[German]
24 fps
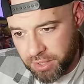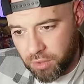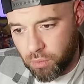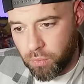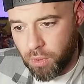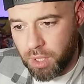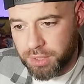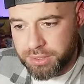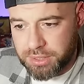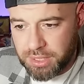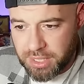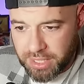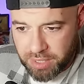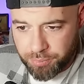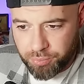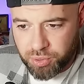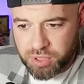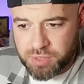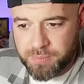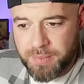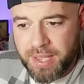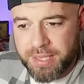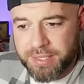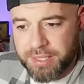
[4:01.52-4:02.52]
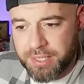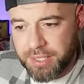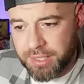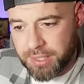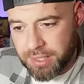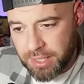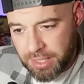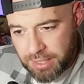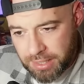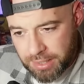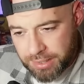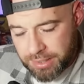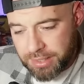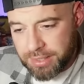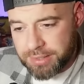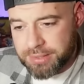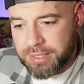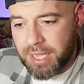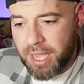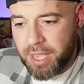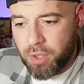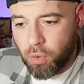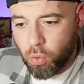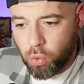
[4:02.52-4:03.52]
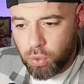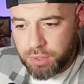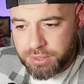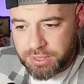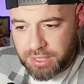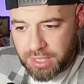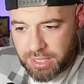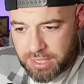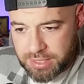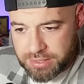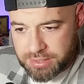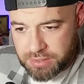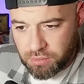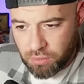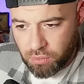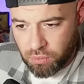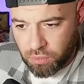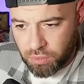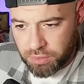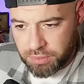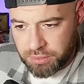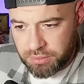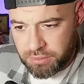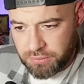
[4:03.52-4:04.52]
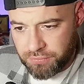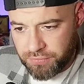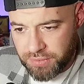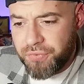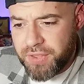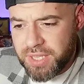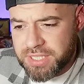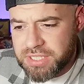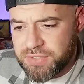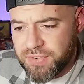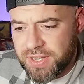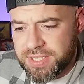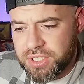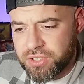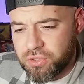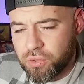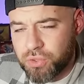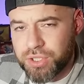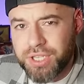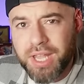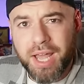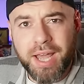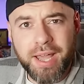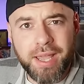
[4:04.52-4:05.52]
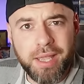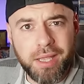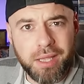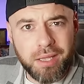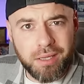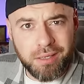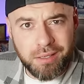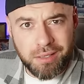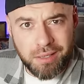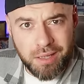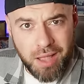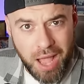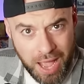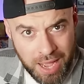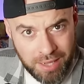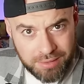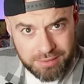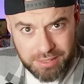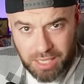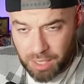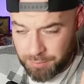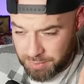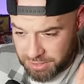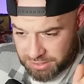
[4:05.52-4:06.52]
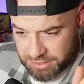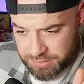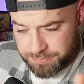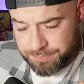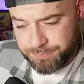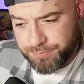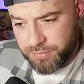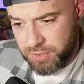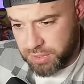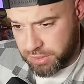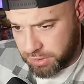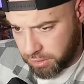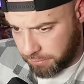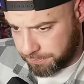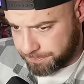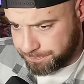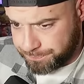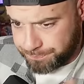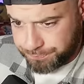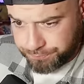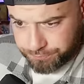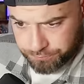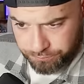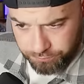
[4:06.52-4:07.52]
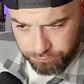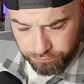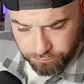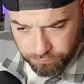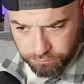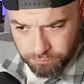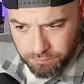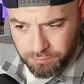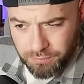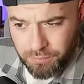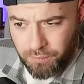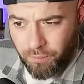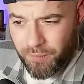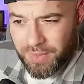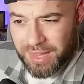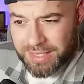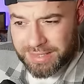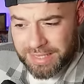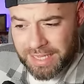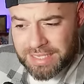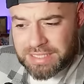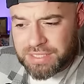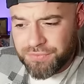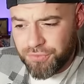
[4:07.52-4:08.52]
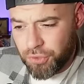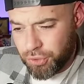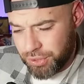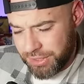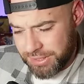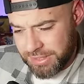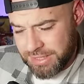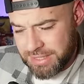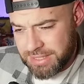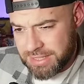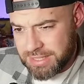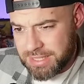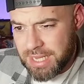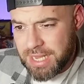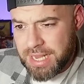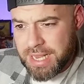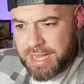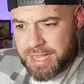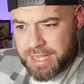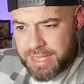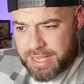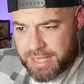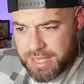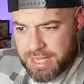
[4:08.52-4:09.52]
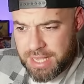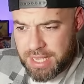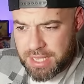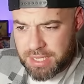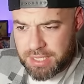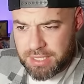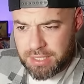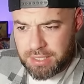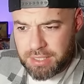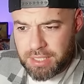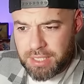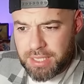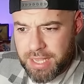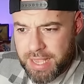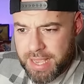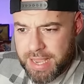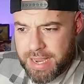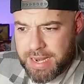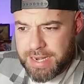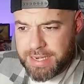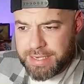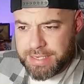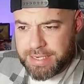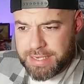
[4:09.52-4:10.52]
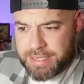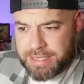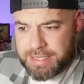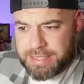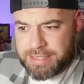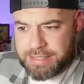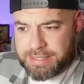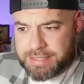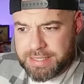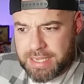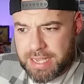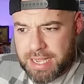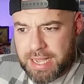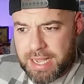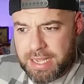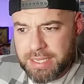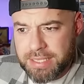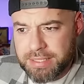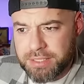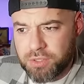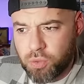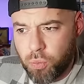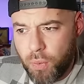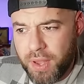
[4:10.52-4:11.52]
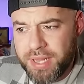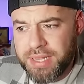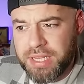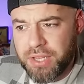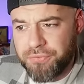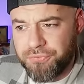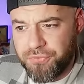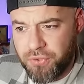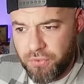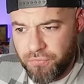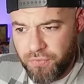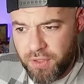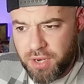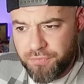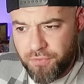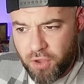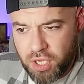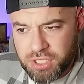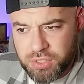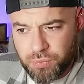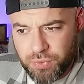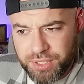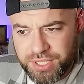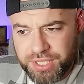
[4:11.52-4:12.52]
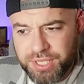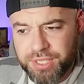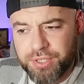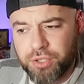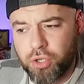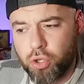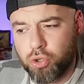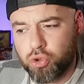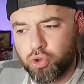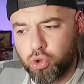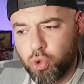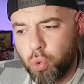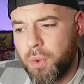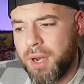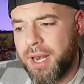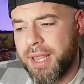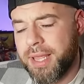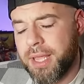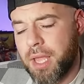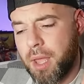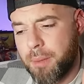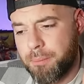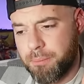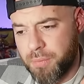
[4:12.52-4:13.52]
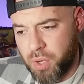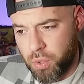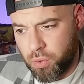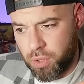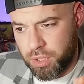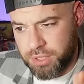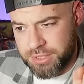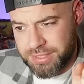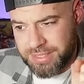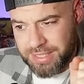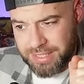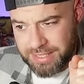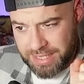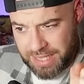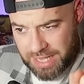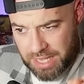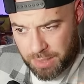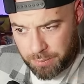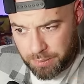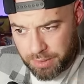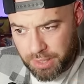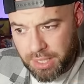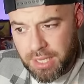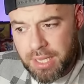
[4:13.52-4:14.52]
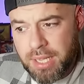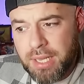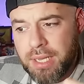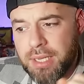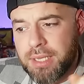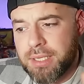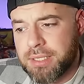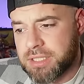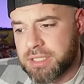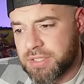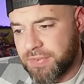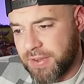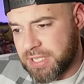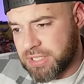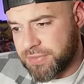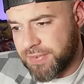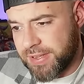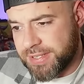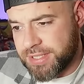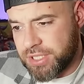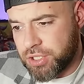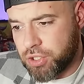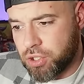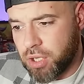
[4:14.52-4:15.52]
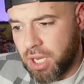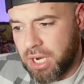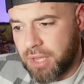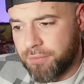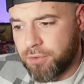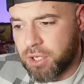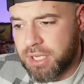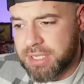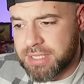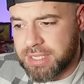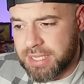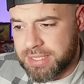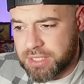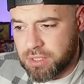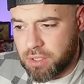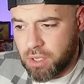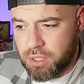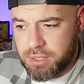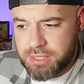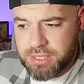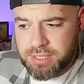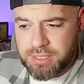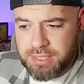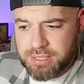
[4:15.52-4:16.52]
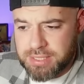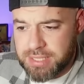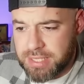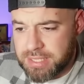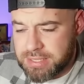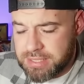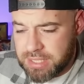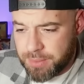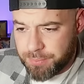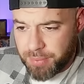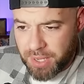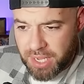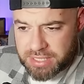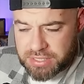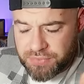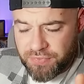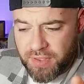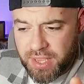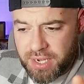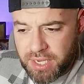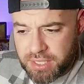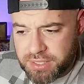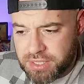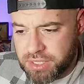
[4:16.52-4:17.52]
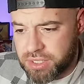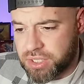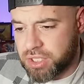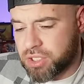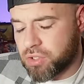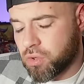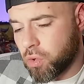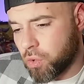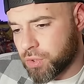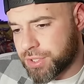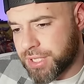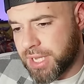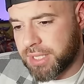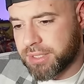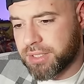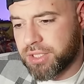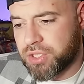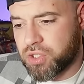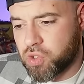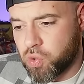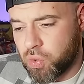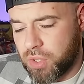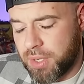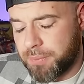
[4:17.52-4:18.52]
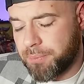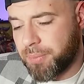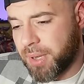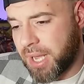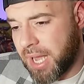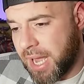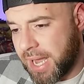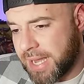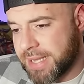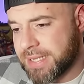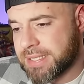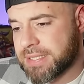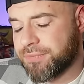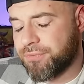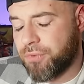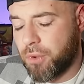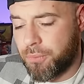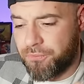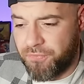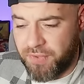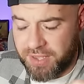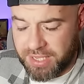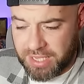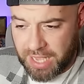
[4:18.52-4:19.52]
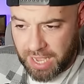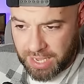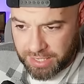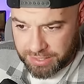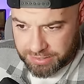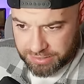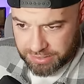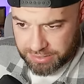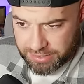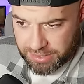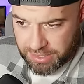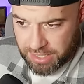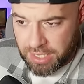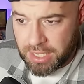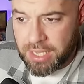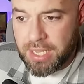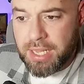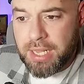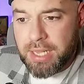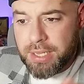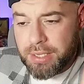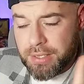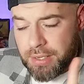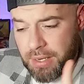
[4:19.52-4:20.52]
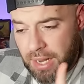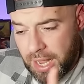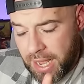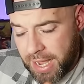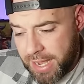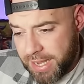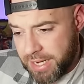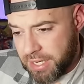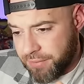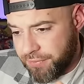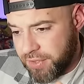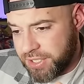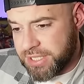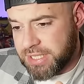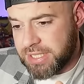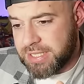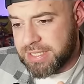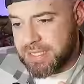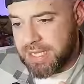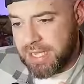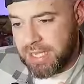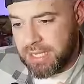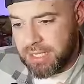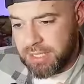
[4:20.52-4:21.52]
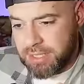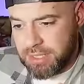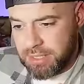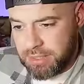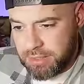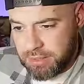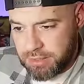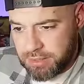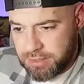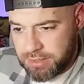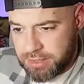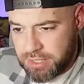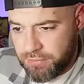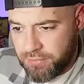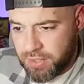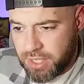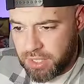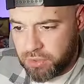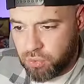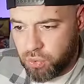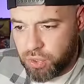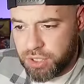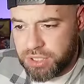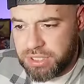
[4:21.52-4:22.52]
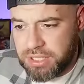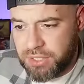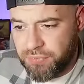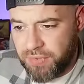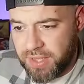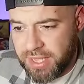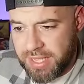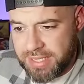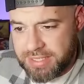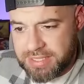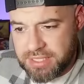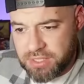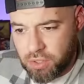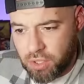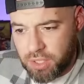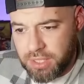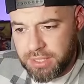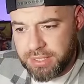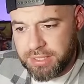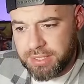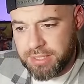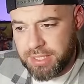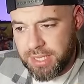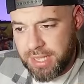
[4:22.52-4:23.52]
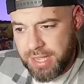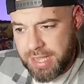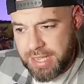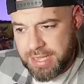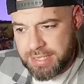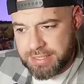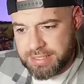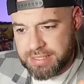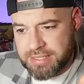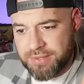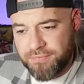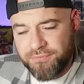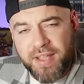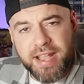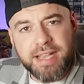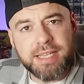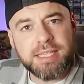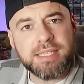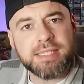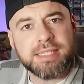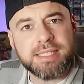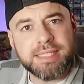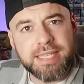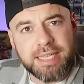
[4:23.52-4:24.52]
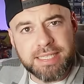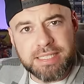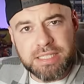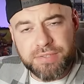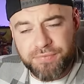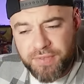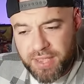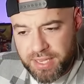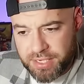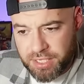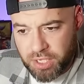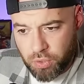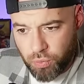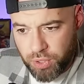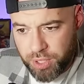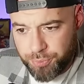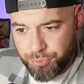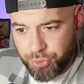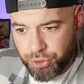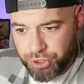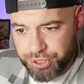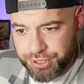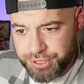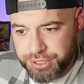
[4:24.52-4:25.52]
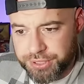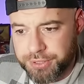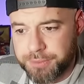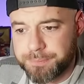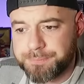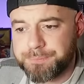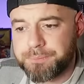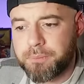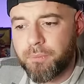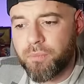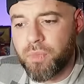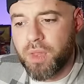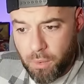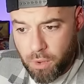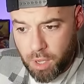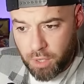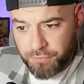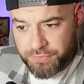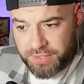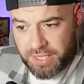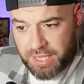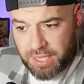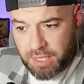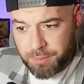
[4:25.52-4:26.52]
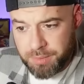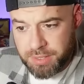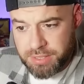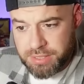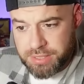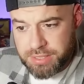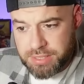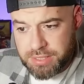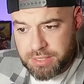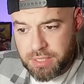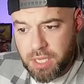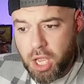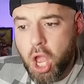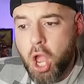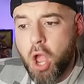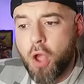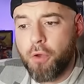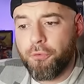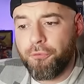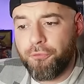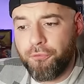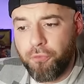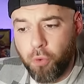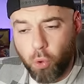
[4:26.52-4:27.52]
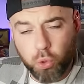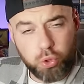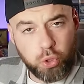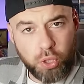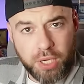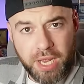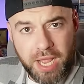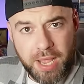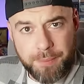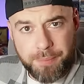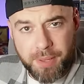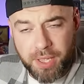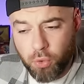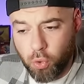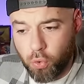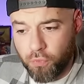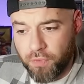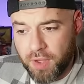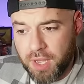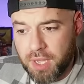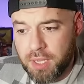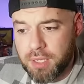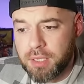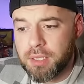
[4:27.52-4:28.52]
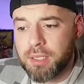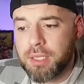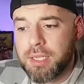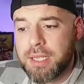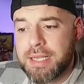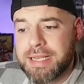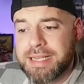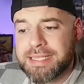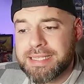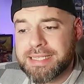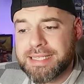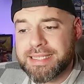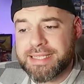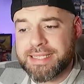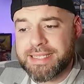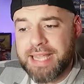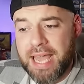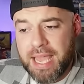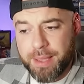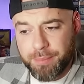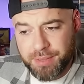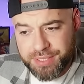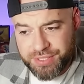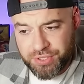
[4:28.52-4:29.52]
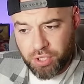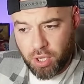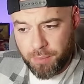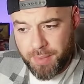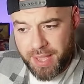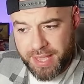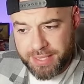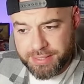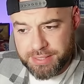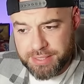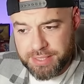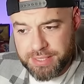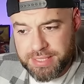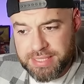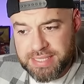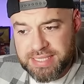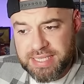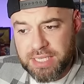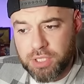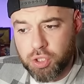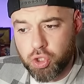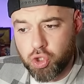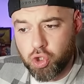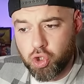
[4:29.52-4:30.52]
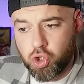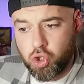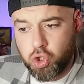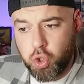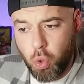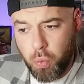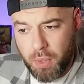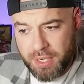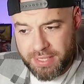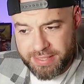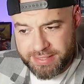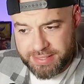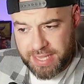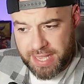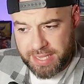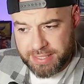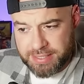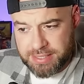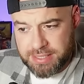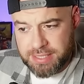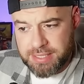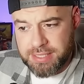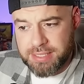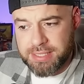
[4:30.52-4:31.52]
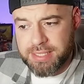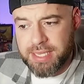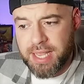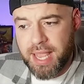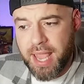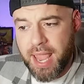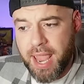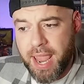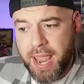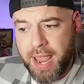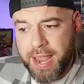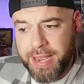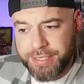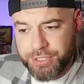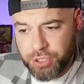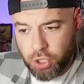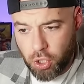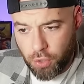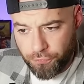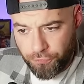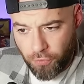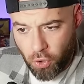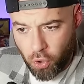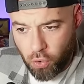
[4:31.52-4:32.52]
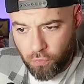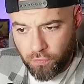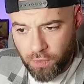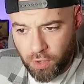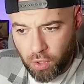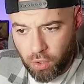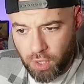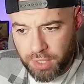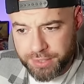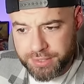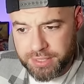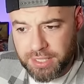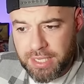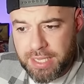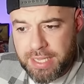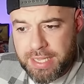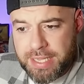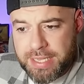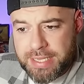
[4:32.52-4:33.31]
eine Quarter, eine Prismatic, äh, drei Ultras und 24 durch drei, äh, 8 Commons. So, das wird es hier in dieser 25th Anniversary Tin Dueling Mirrors geben. 22 Dollar wird das Ganze kosten, das heißt, der Preis verändert sich nicht großartig zu den Preisen vom vergangenen Jahr. Eine wichtige Sache, die wir natürlich nicht vergessen sollten, ist, welche Sets werden gereprintet? Power of the Elements, Photon Hypernova, Cyberstorm Axis, Duelist Nexus, Age of Overlord.